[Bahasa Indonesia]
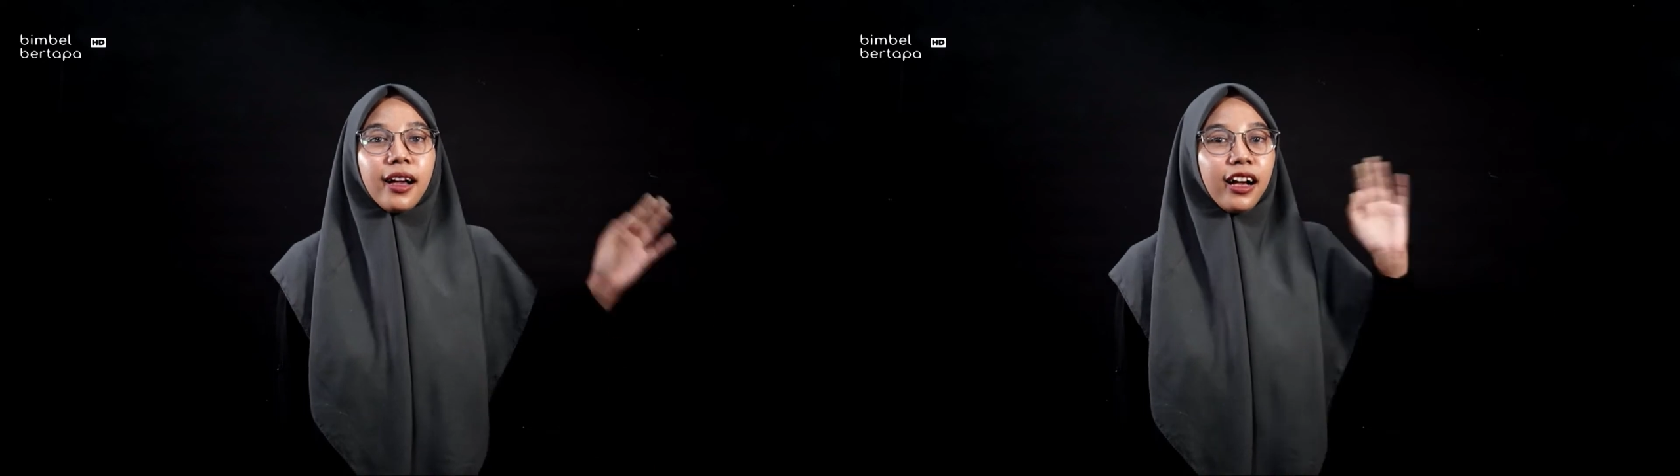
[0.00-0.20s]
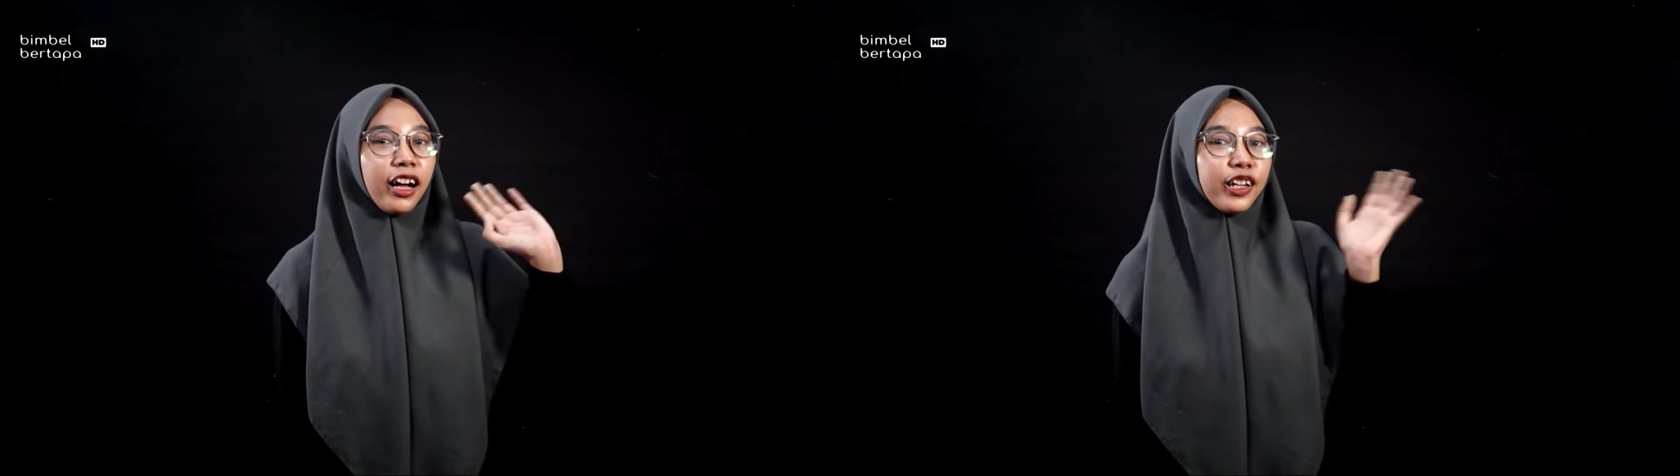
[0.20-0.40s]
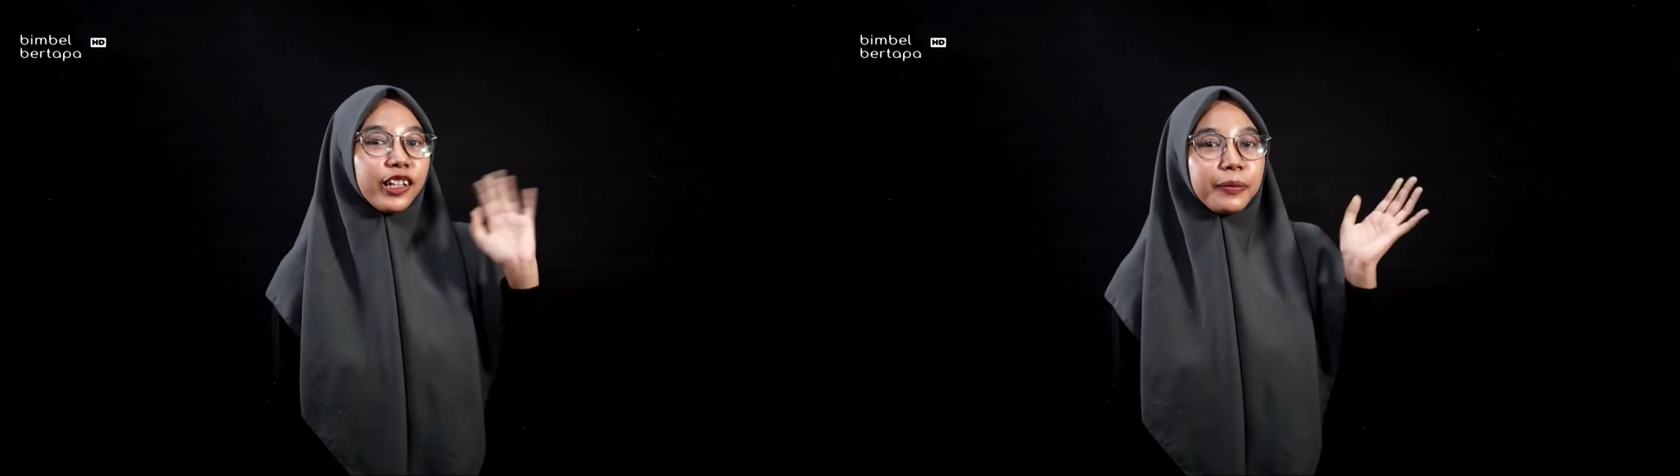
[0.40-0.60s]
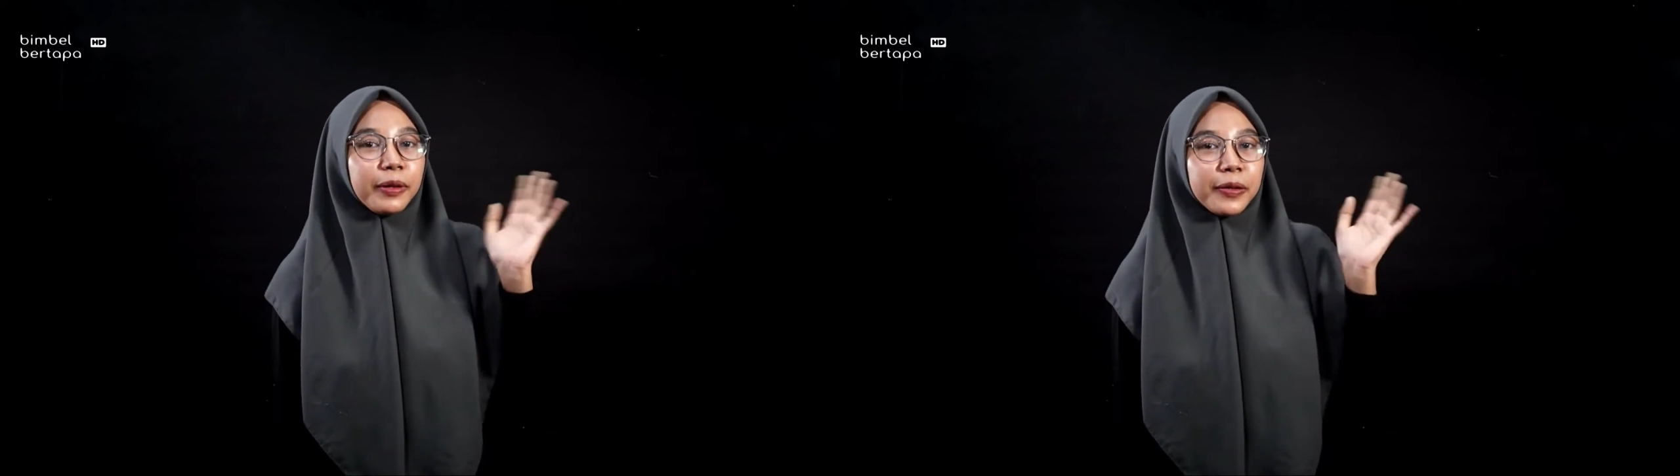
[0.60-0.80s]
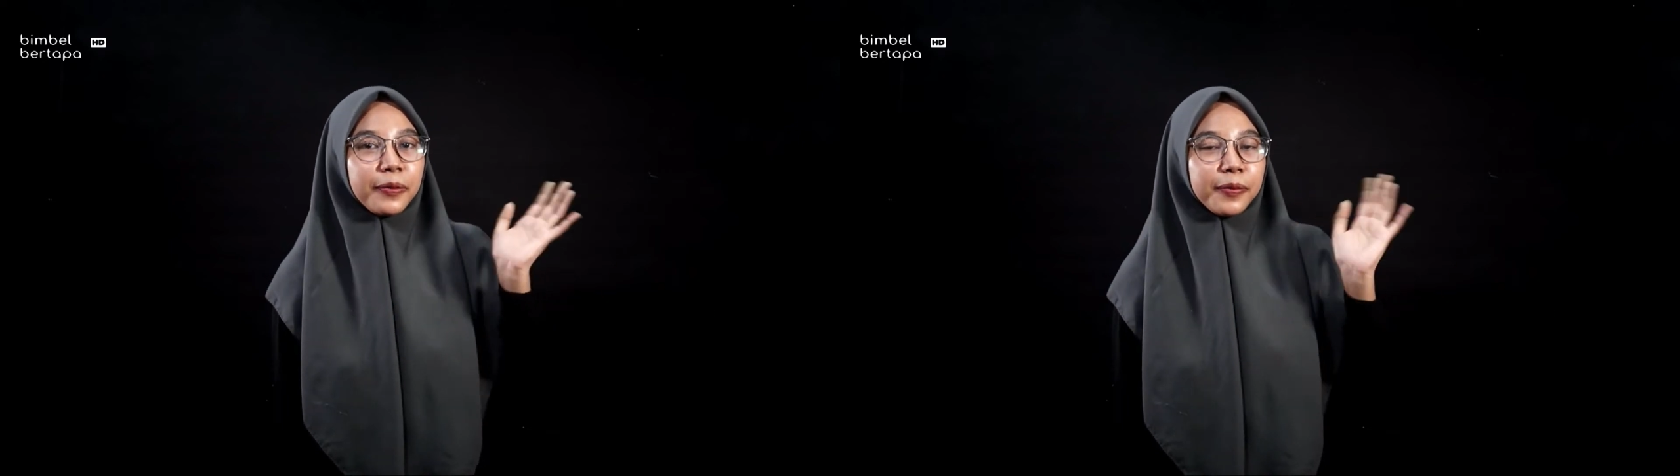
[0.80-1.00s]
Halo
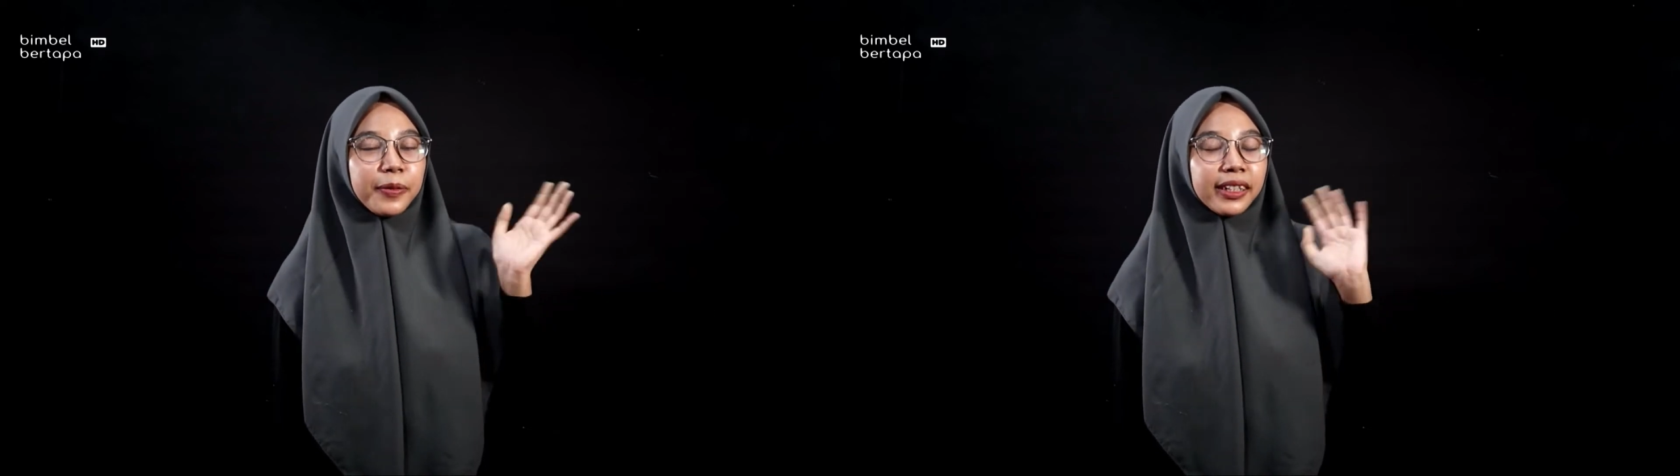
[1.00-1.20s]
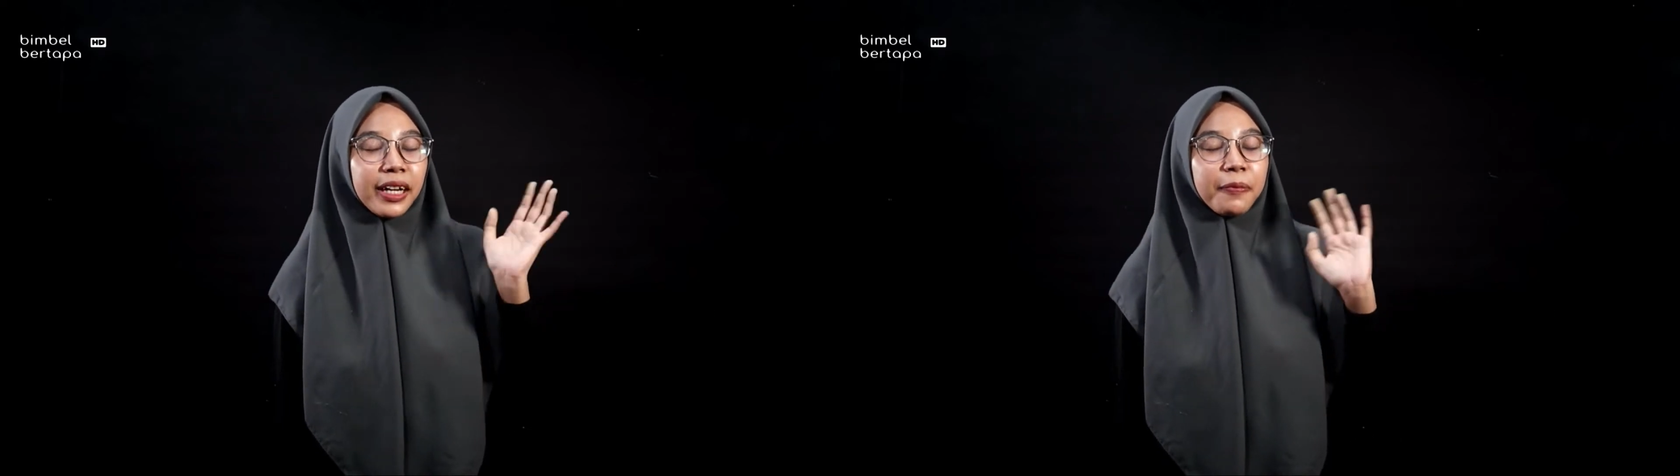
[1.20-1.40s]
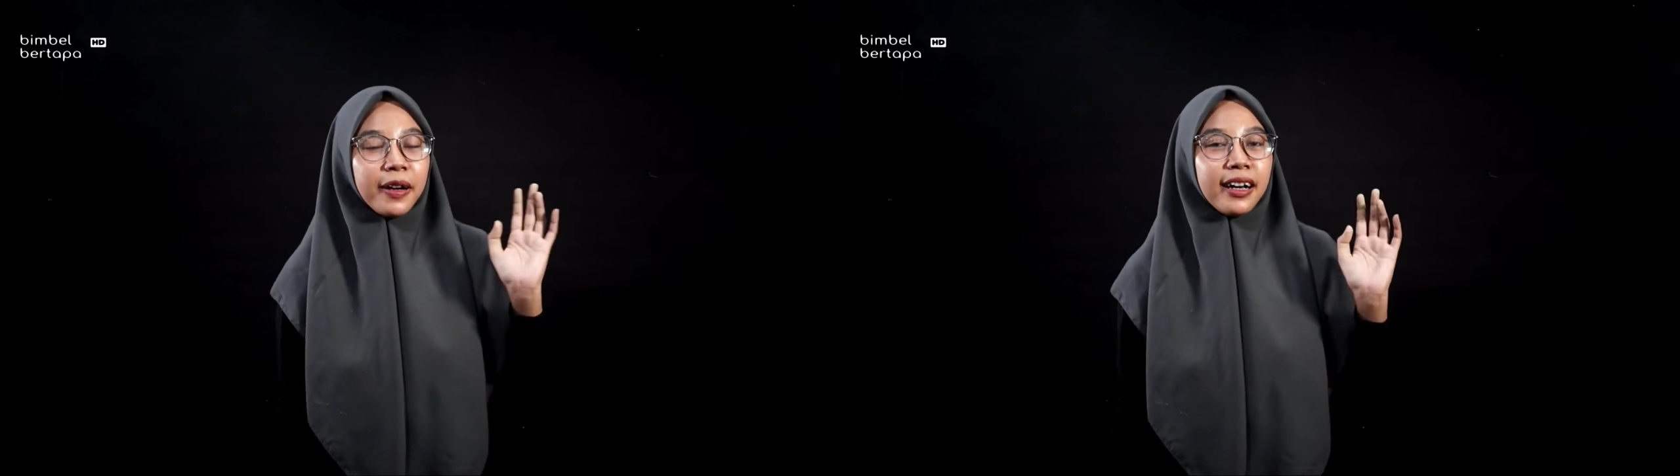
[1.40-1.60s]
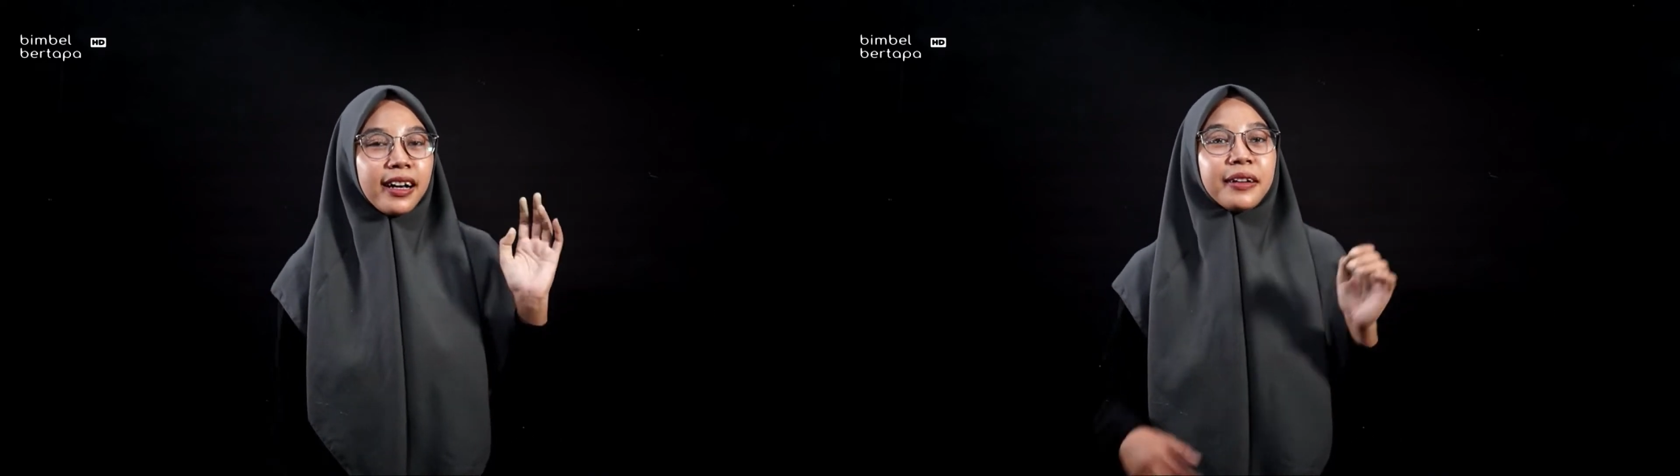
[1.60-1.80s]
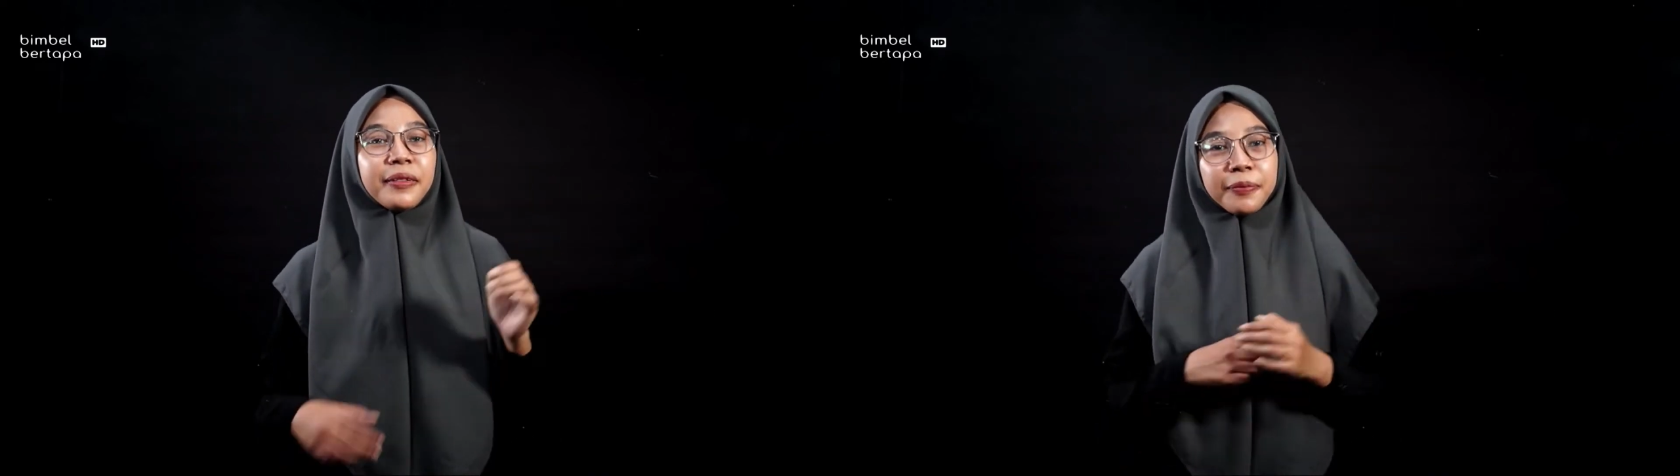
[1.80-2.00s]
teman-teman bertapa,